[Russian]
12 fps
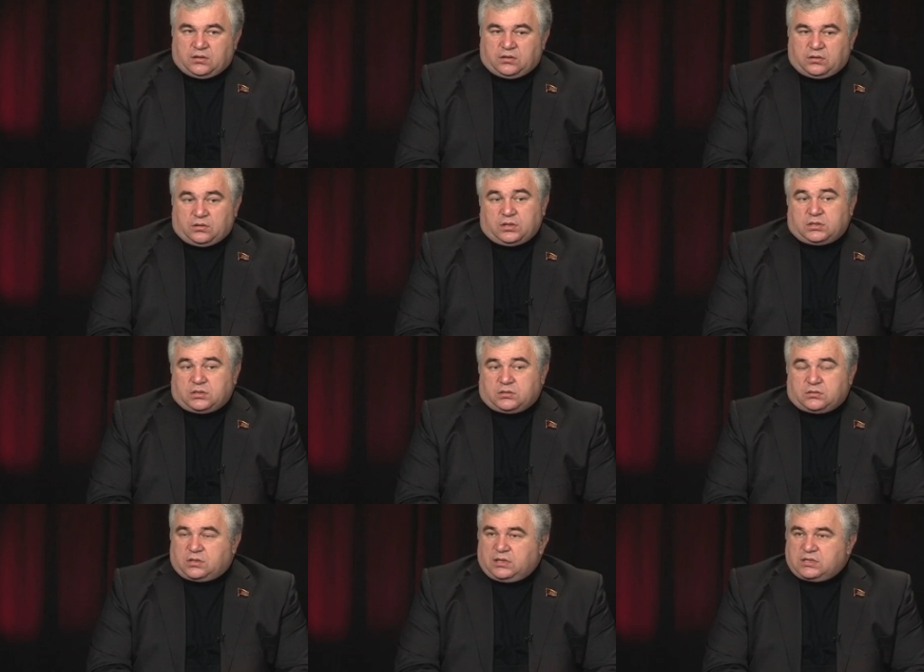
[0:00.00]
Э,
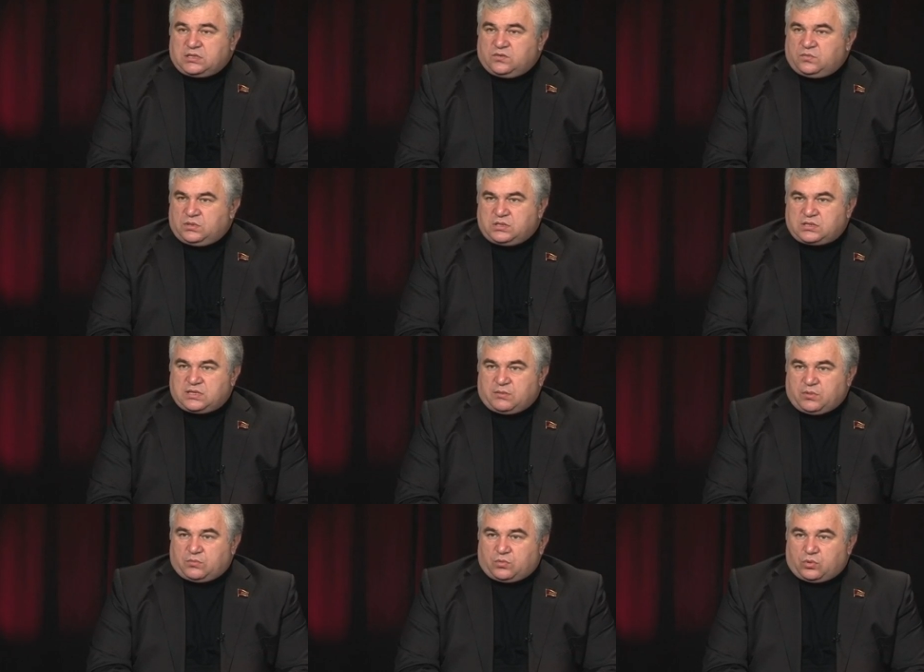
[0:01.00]
этот коллектив был не
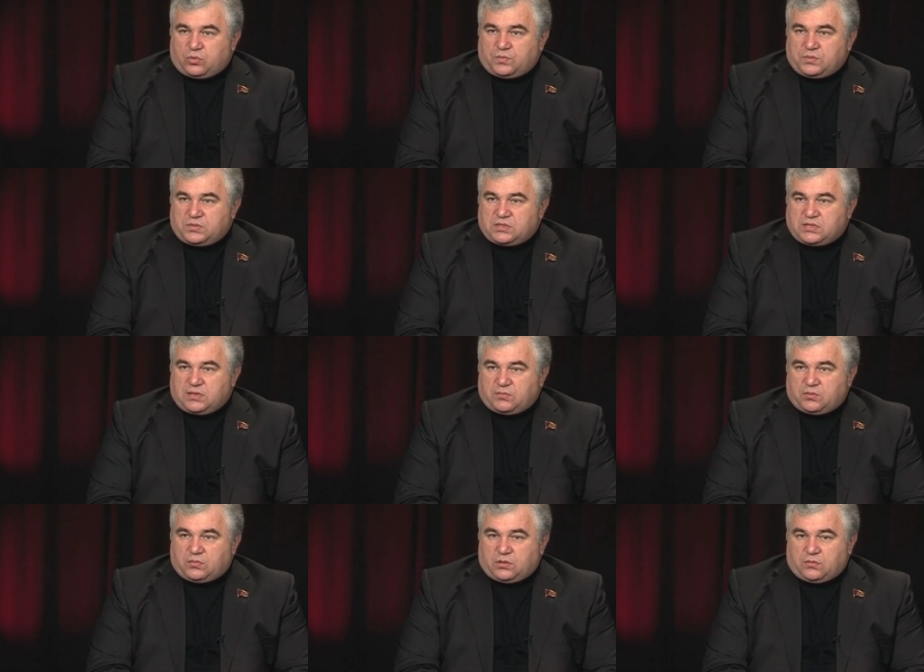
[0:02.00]
самым крупным, не
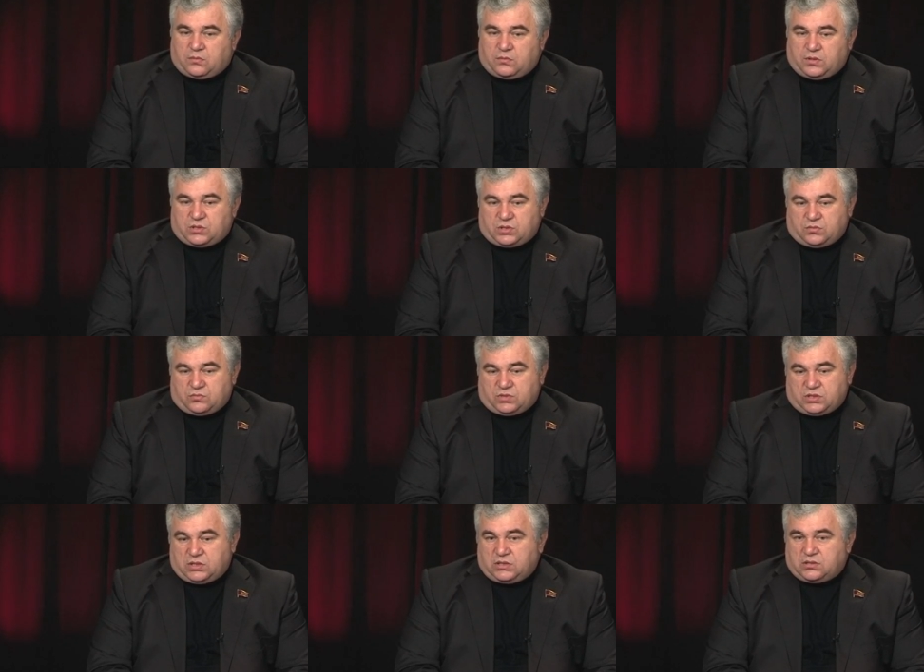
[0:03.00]
самым э, большим,
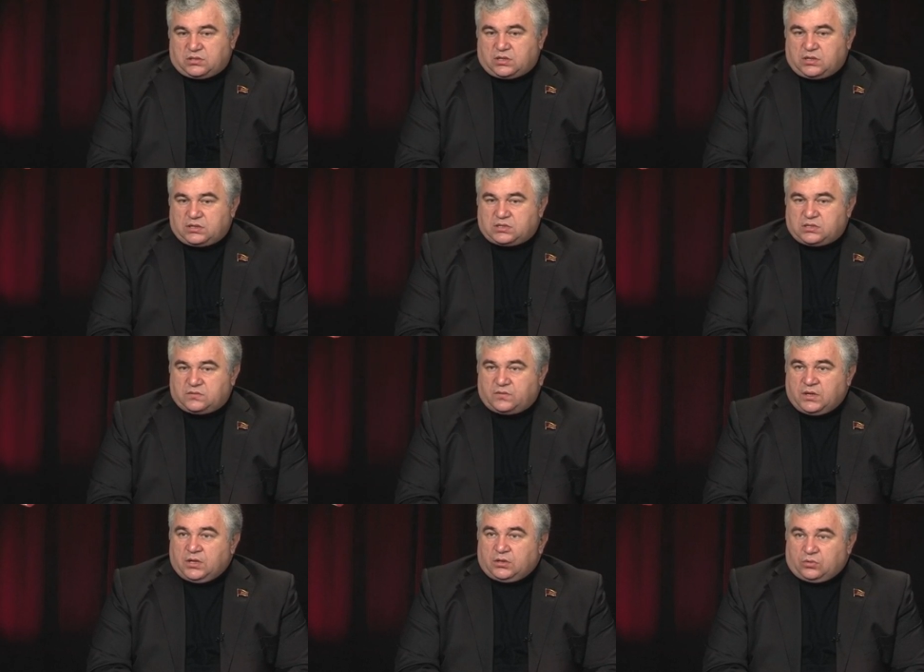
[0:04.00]
средний
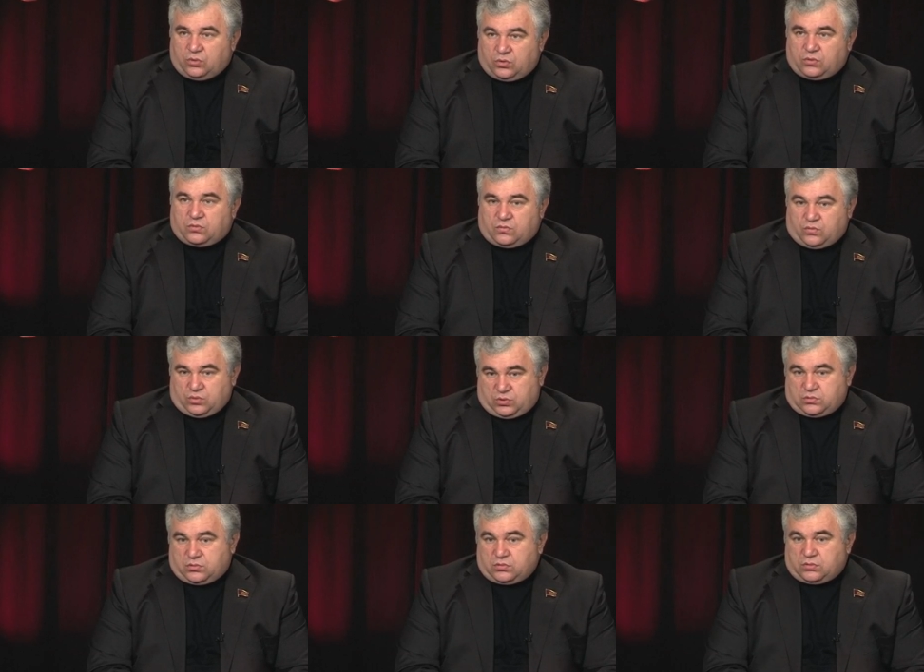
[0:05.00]
коллектив, но
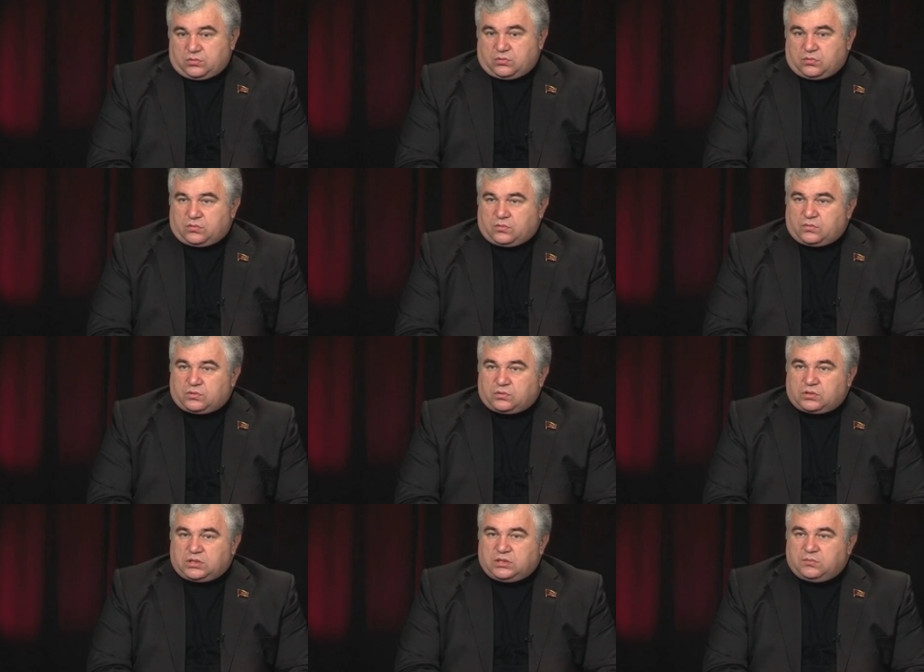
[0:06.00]
вот,
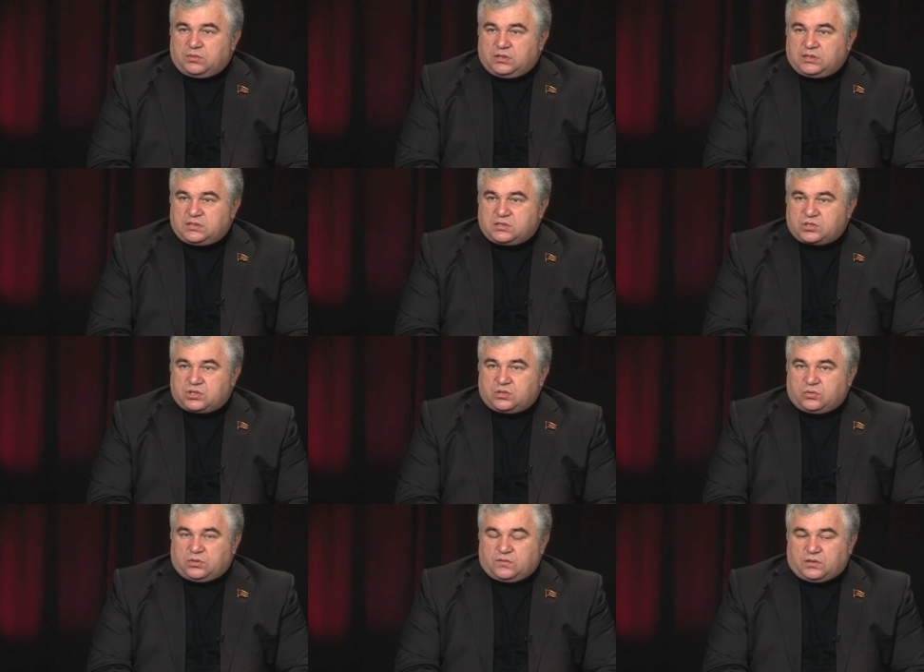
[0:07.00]
вот такие были
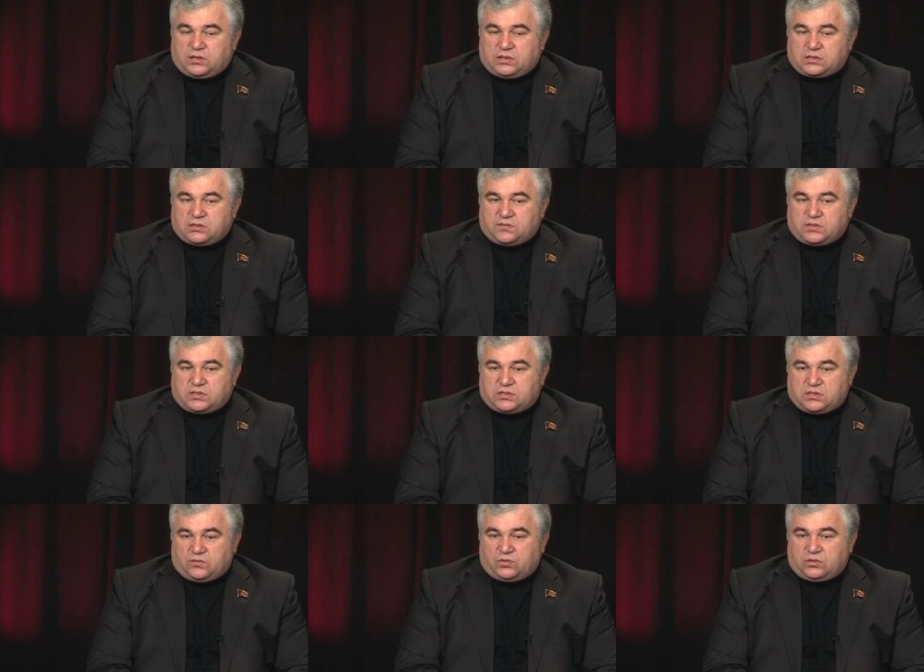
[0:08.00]
достижения у этого коллектива.
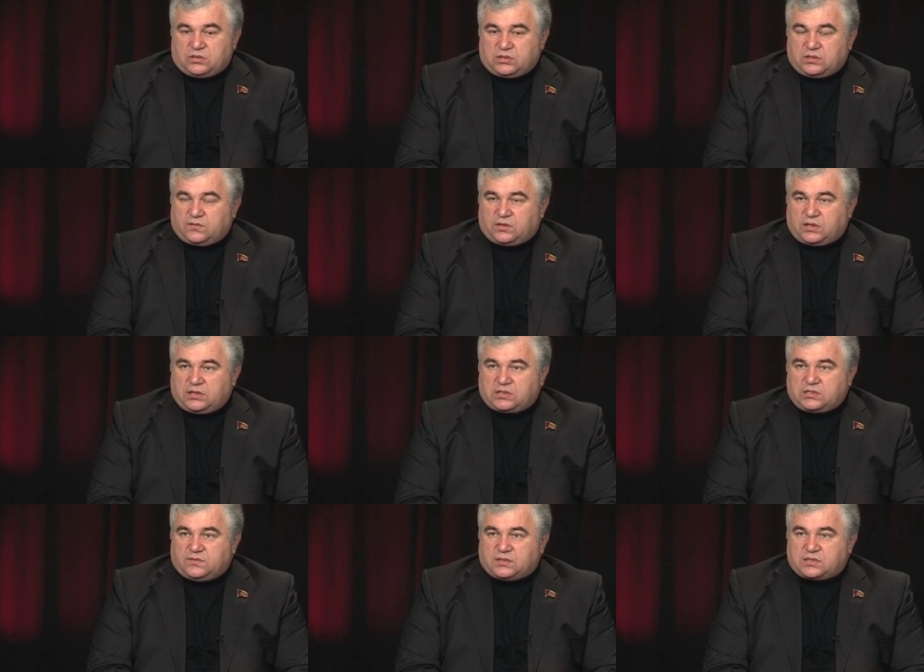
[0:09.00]
Сегодня от этого
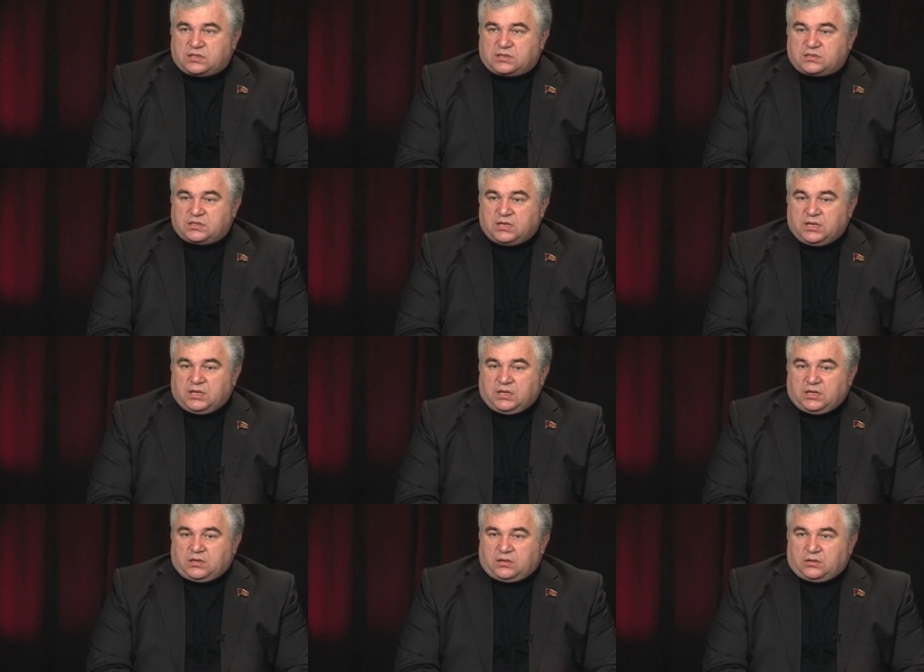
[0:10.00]
коллектива осталась
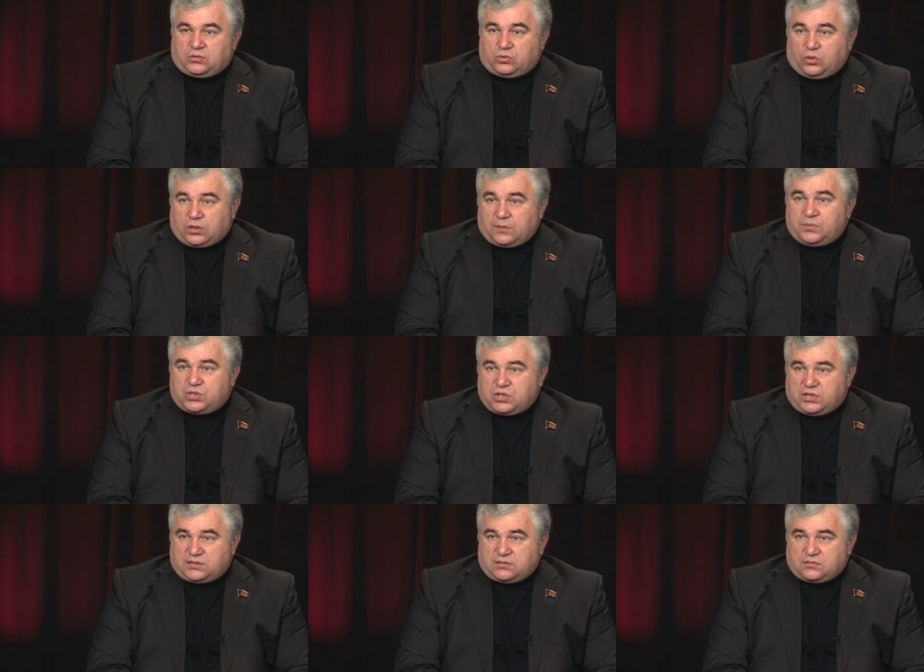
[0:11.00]
только
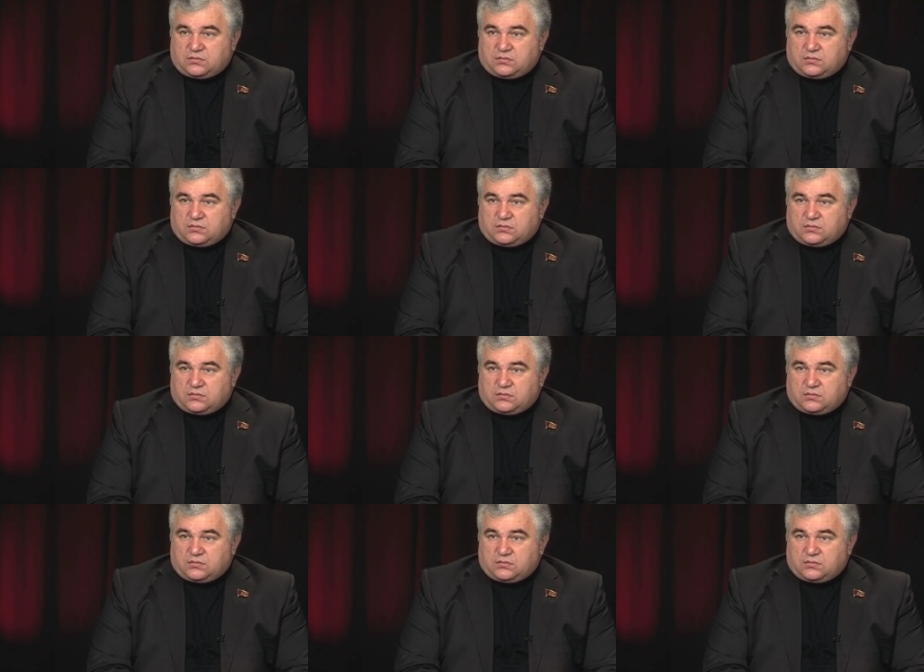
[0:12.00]
печать.